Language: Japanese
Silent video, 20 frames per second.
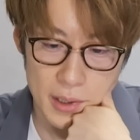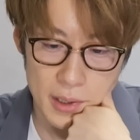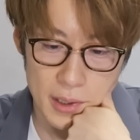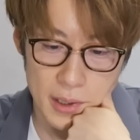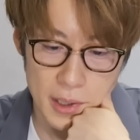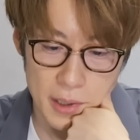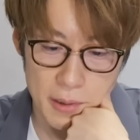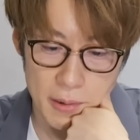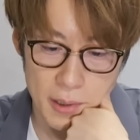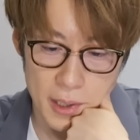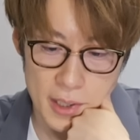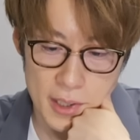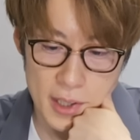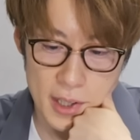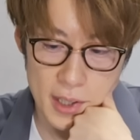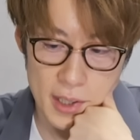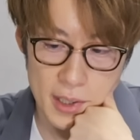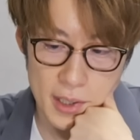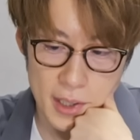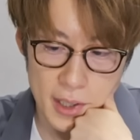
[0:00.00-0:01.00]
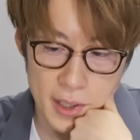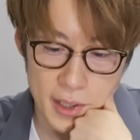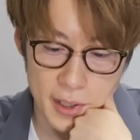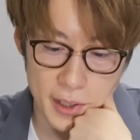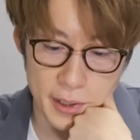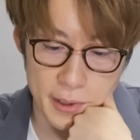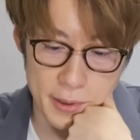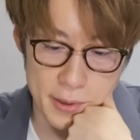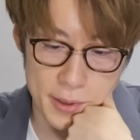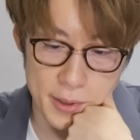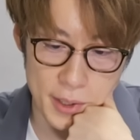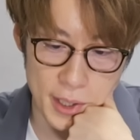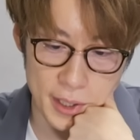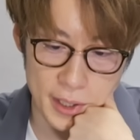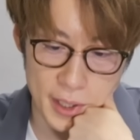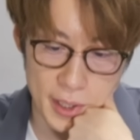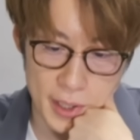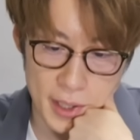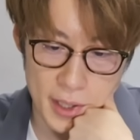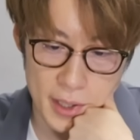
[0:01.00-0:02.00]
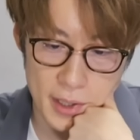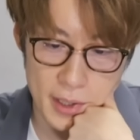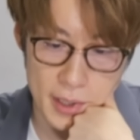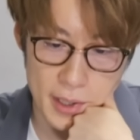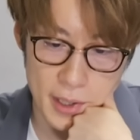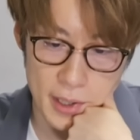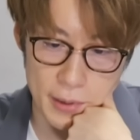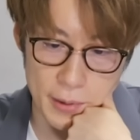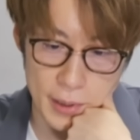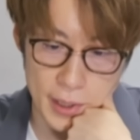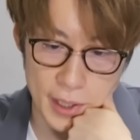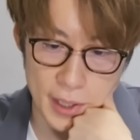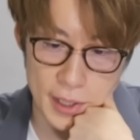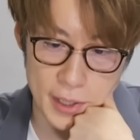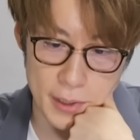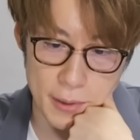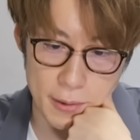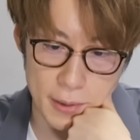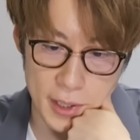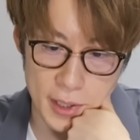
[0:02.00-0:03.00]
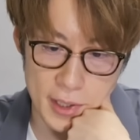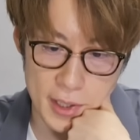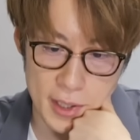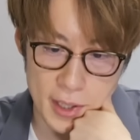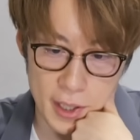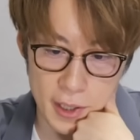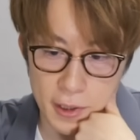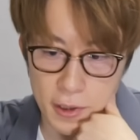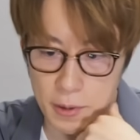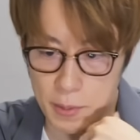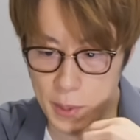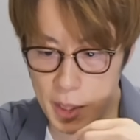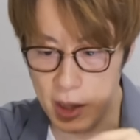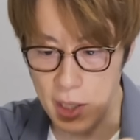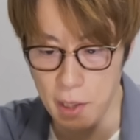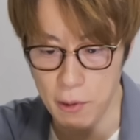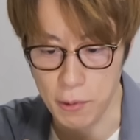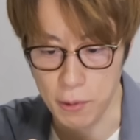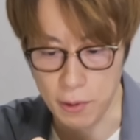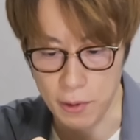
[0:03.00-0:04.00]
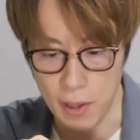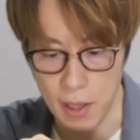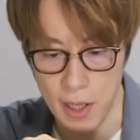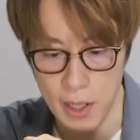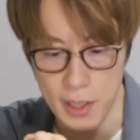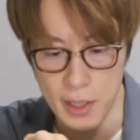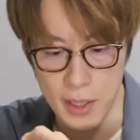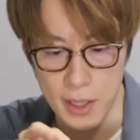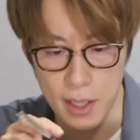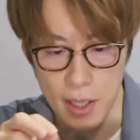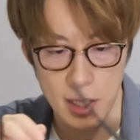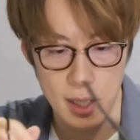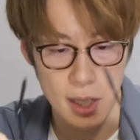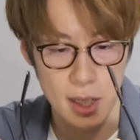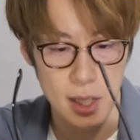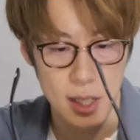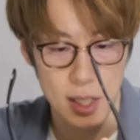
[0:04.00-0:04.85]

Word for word: なんかグラサンかけてる姿なんかの映像でちらっと見たことあんな。